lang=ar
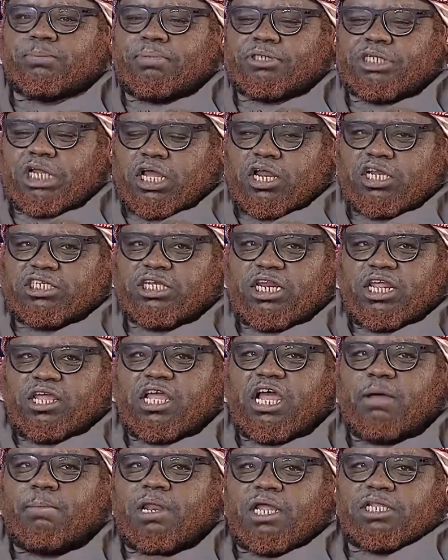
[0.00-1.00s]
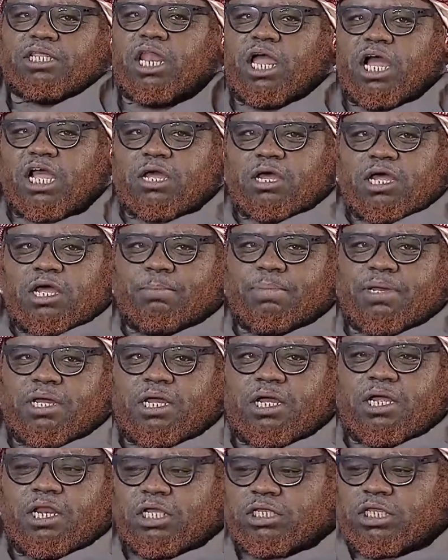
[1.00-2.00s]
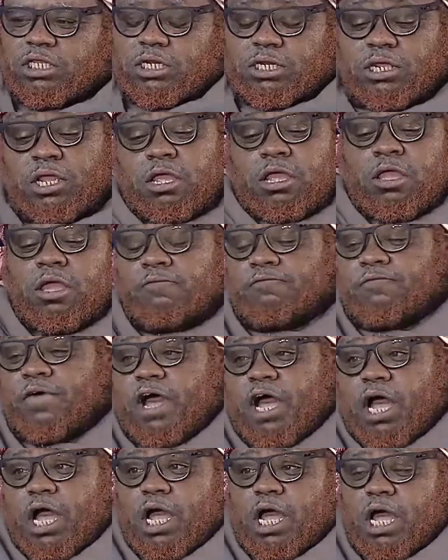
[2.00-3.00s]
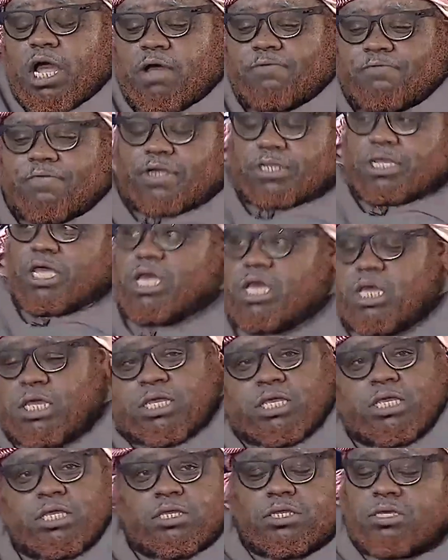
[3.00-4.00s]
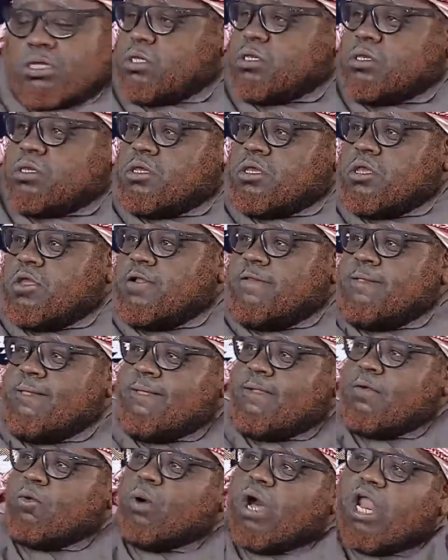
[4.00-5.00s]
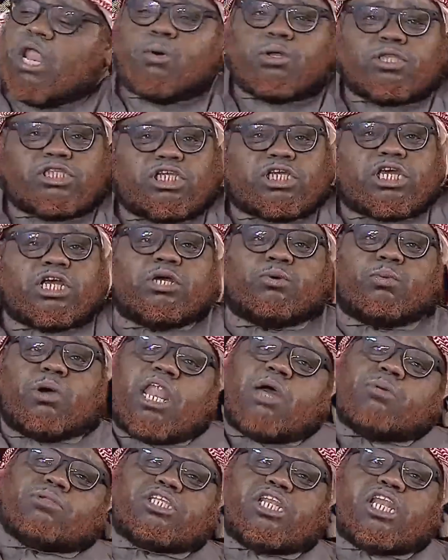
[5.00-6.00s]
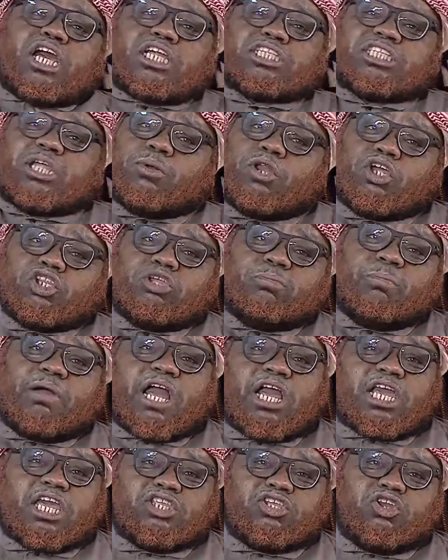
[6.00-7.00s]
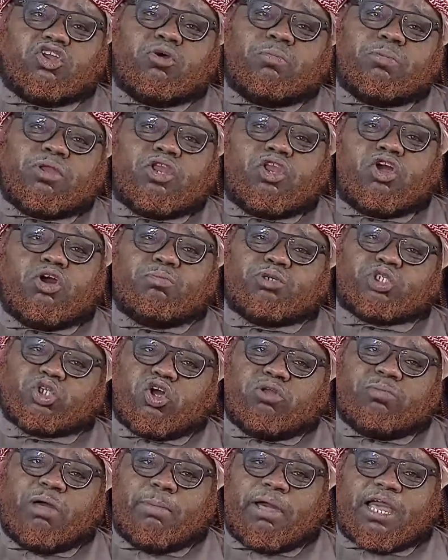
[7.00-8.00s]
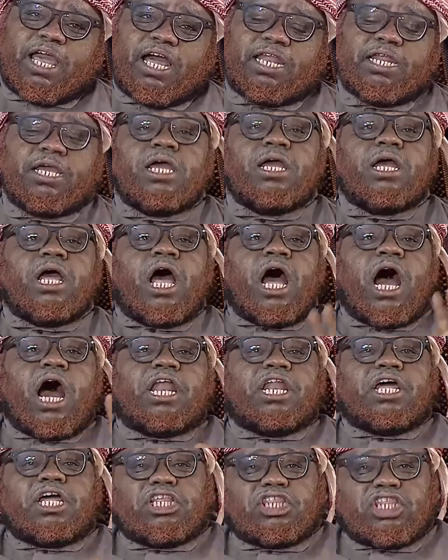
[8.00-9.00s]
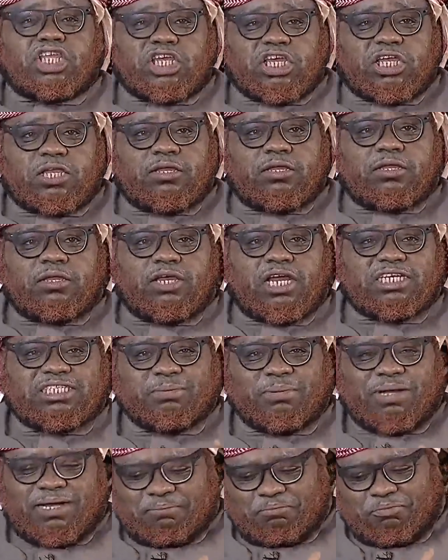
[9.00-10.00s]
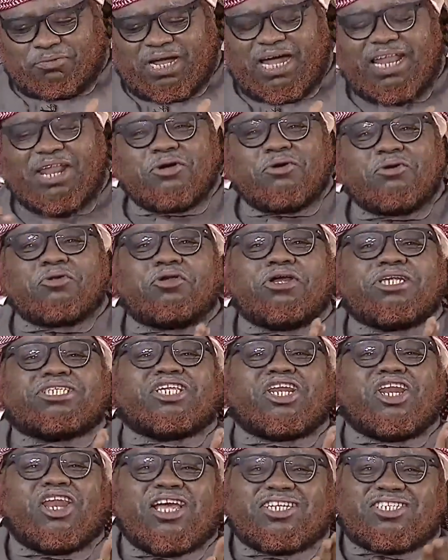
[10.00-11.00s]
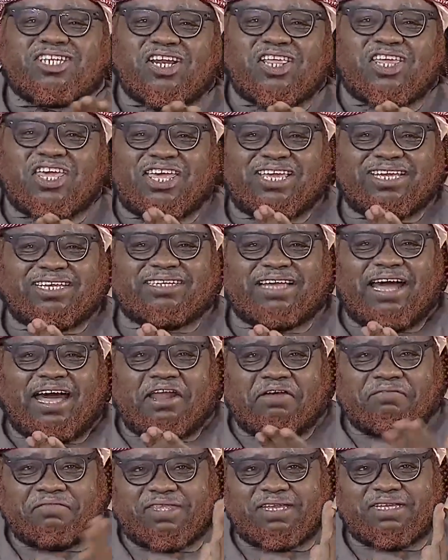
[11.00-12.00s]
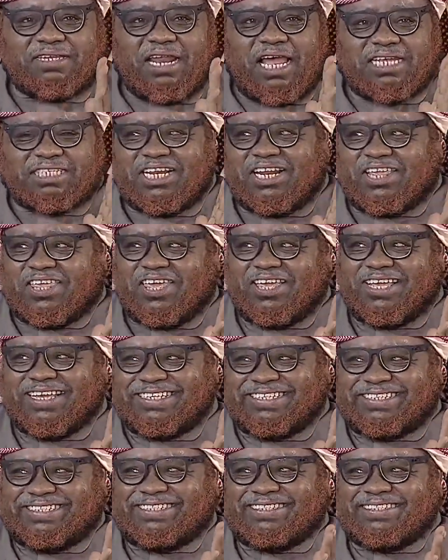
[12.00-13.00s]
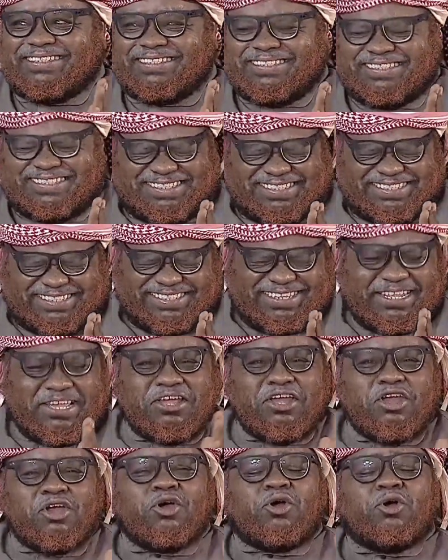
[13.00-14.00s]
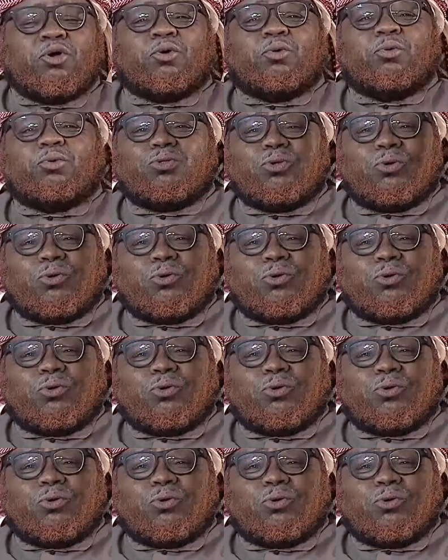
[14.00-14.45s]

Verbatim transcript: بشكل سريع قبل لا تلحق بالقدر ف... ولا ف... ودنا إيه؟ ولا ودنا تطول عند امك ولا ودك ولا ودنا انك تطول عند امك اكيد انهم لهم شغل ما مكان انا عندي اسمع انا اقول روح اشتري لاسلكي عرفت لاسلكي ايوه